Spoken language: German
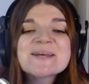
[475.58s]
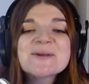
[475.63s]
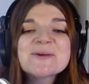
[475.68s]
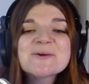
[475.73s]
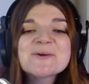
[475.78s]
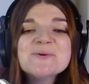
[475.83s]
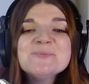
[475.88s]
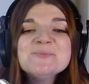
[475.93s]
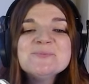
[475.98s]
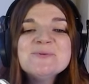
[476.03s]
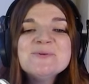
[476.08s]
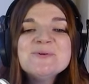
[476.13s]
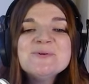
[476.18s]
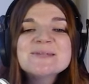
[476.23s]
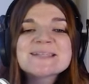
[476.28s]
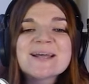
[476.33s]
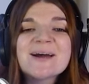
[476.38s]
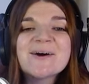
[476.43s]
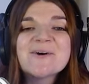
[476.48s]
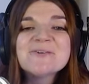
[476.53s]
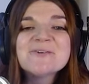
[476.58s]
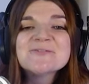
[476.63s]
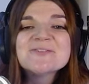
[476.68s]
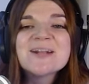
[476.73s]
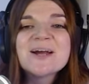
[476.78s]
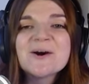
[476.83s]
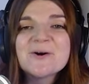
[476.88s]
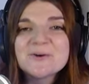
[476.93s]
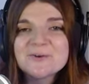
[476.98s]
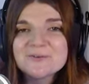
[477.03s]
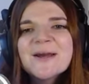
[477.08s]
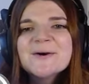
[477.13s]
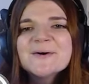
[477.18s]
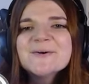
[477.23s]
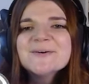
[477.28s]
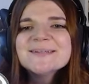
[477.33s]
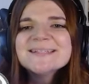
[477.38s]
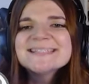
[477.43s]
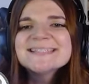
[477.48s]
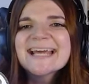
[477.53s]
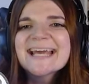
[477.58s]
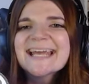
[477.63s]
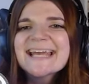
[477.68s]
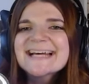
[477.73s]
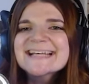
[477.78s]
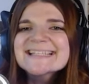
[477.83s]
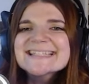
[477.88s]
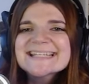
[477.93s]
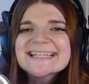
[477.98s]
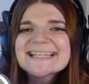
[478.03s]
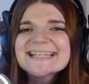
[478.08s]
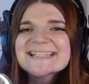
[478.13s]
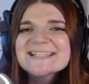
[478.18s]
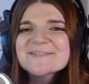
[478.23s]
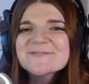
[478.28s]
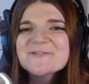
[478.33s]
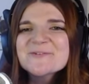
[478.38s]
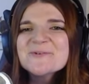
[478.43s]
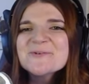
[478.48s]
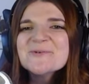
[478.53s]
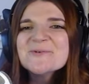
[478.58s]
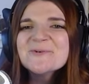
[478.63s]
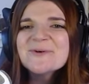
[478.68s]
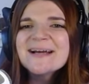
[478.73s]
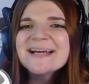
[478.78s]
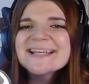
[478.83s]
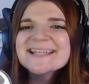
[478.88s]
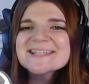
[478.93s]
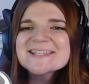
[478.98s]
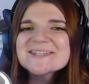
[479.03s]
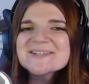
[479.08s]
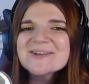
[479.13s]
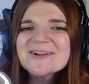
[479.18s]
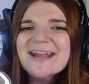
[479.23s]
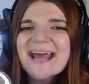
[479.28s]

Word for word: Gemüseauflauf. Und der erste Gast von Noah ist schon